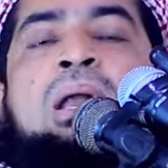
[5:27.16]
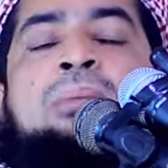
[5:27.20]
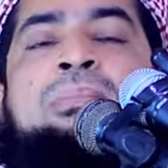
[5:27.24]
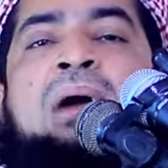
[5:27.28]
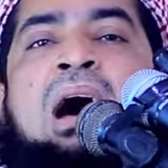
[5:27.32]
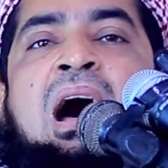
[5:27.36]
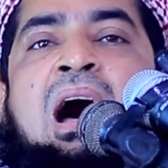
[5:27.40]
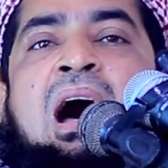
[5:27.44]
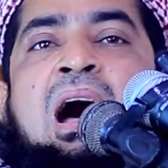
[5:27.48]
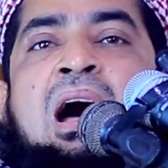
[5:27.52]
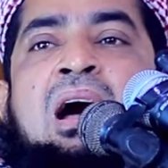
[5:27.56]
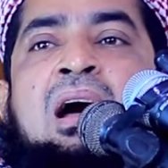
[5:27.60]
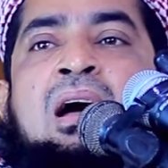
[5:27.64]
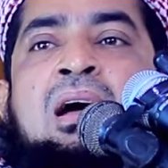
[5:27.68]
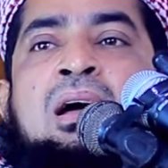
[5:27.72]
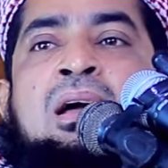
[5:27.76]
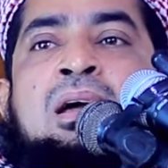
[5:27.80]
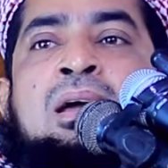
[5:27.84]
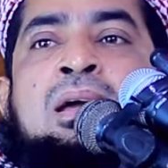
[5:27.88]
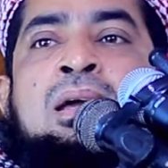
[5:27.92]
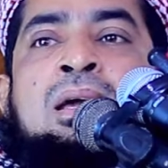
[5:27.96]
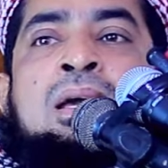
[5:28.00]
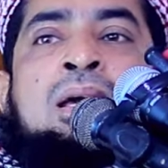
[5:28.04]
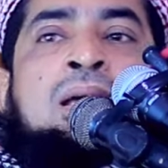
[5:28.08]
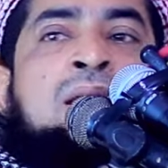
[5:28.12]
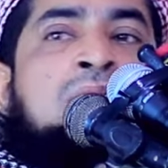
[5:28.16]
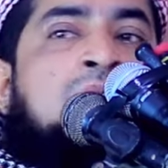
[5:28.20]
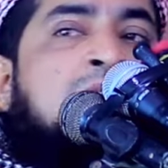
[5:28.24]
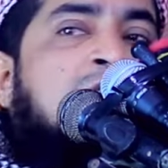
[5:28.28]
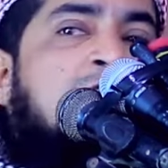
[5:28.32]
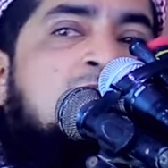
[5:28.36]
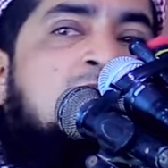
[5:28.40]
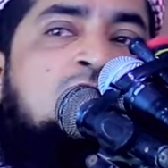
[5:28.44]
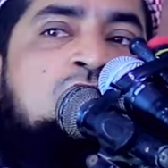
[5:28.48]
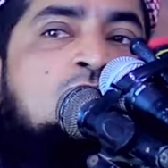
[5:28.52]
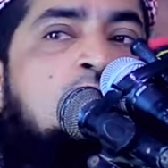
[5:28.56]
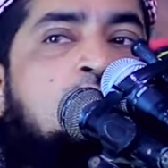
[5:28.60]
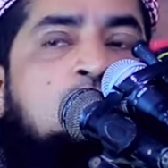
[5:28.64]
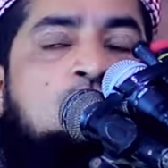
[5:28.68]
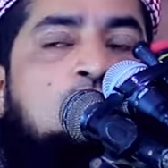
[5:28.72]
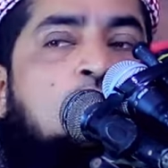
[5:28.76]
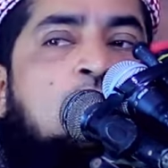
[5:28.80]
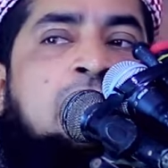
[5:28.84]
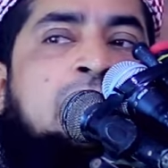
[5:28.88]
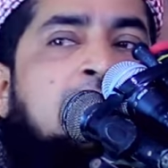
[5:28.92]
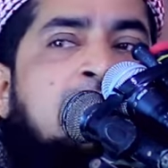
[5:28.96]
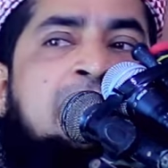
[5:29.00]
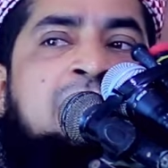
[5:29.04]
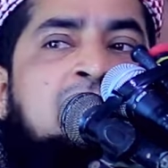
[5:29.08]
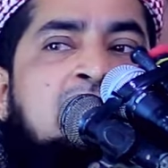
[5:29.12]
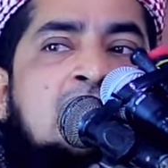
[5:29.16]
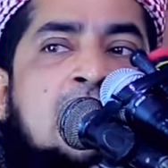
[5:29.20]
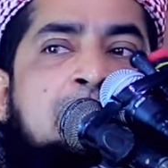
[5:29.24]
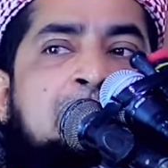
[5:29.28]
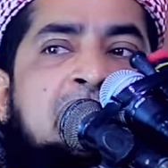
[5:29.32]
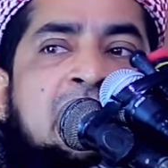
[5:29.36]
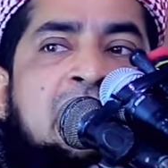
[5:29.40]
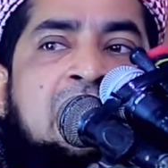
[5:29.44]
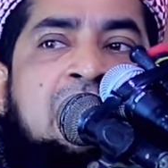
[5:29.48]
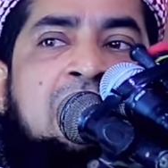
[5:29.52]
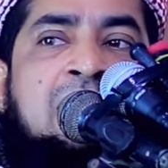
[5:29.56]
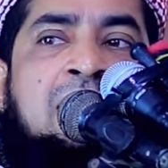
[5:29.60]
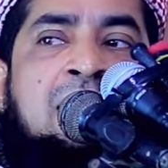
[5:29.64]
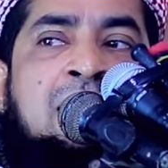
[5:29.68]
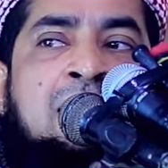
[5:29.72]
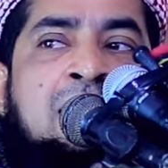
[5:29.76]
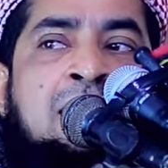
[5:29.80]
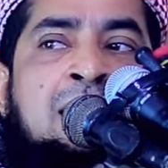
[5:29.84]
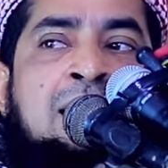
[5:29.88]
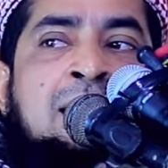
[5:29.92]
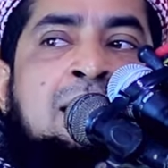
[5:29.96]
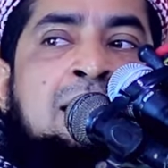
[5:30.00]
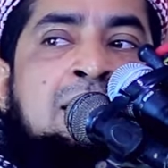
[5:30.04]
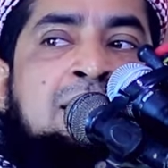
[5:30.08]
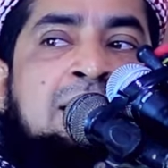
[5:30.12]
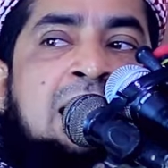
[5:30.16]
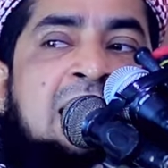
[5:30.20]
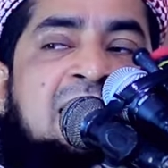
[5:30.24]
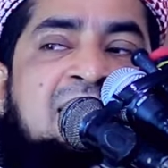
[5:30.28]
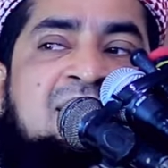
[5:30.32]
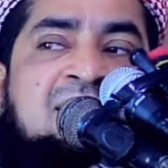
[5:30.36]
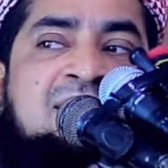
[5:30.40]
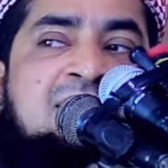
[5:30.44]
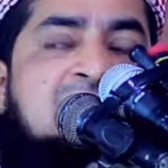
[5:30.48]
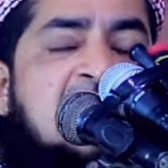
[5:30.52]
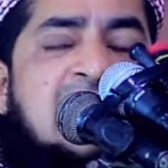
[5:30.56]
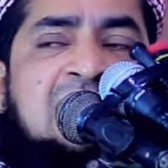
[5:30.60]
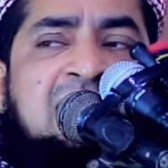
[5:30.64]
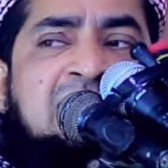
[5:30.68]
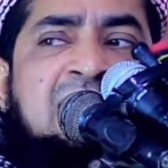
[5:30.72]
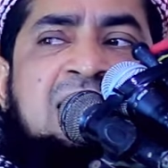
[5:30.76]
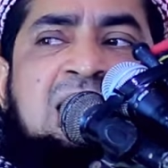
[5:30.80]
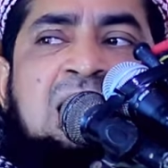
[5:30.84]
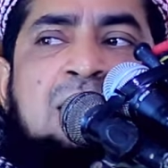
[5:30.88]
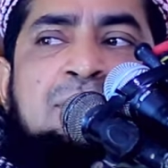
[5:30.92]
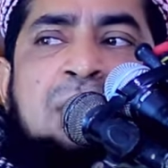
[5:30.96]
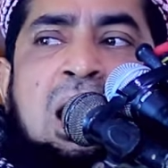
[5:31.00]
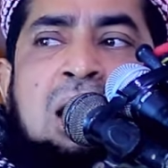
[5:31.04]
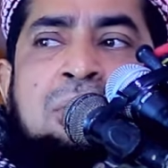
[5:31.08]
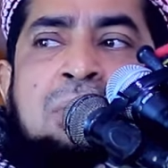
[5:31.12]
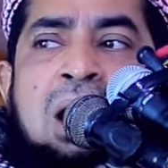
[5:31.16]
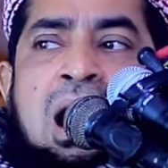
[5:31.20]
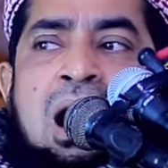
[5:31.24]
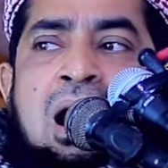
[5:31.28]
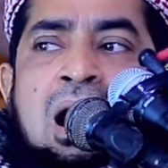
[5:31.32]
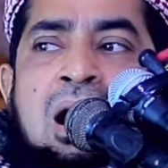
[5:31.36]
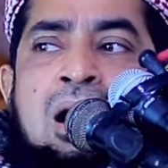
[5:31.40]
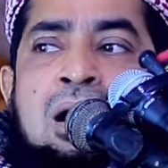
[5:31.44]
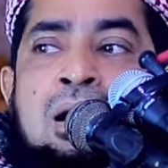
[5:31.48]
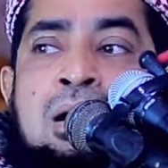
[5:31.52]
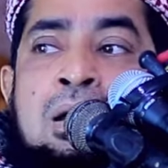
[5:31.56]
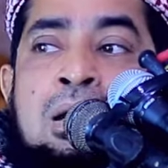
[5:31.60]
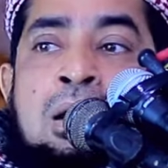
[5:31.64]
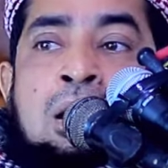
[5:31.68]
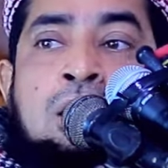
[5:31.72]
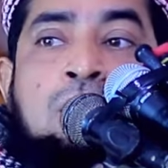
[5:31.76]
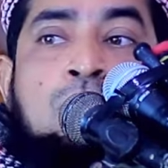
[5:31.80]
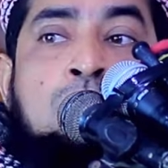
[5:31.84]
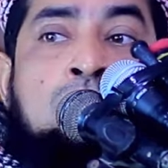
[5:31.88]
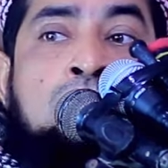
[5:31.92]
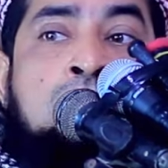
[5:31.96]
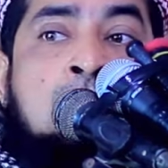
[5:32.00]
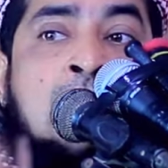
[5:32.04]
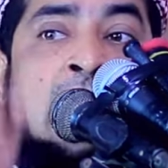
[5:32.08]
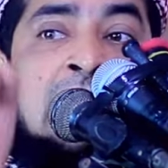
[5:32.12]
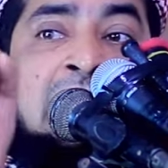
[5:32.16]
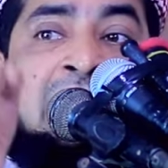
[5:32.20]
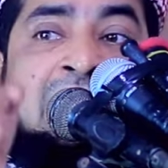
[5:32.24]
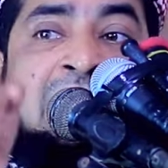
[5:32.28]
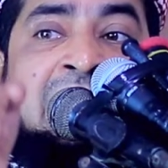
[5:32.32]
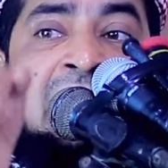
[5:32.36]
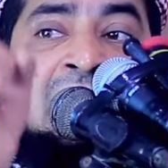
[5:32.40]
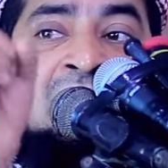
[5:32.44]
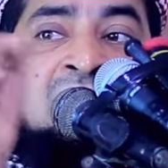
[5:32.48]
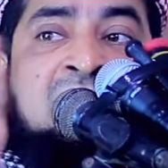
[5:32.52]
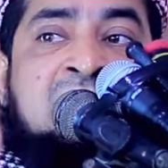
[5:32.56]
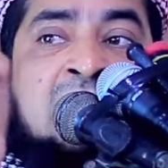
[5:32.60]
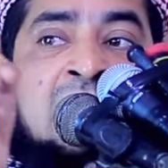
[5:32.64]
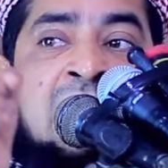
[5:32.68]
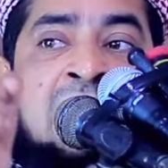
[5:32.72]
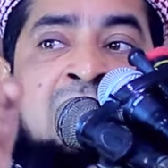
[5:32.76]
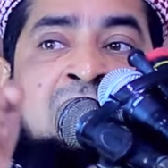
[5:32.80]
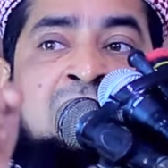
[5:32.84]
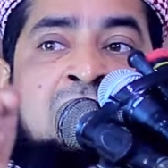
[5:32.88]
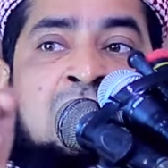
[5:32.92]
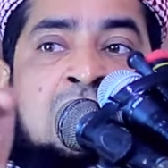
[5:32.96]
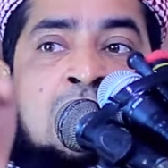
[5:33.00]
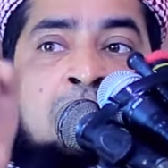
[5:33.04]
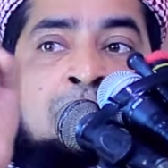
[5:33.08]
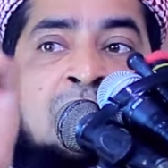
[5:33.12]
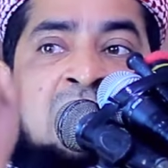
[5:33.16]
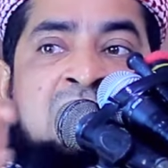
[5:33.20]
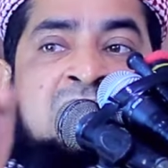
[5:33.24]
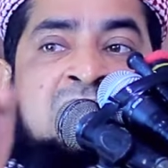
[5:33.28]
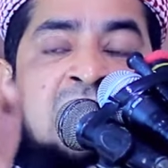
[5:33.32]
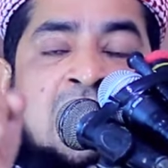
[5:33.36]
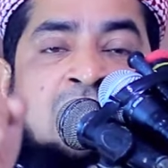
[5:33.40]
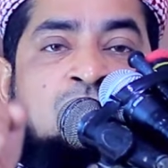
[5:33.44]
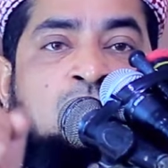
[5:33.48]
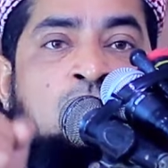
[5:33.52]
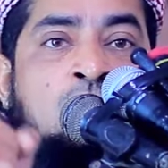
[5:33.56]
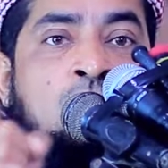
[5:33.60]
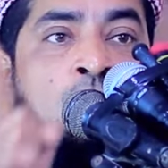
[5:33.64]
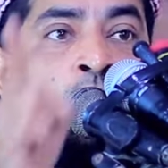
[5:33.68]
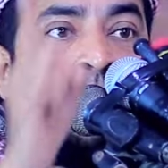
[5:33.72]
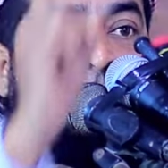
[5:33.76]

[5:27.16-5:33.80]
পারবা দেশদ্রোহী হিসাবে তারে জেল দিতে পারবা কিন্তু মালিকের জেলের থেকে বাঁচার জন্য